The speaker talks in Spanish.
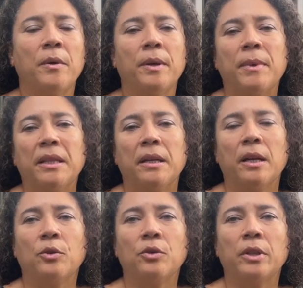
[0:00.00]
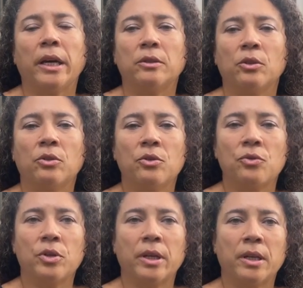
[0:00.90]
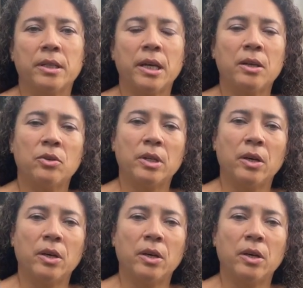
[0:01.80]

debe mantener contacto con sus egresados,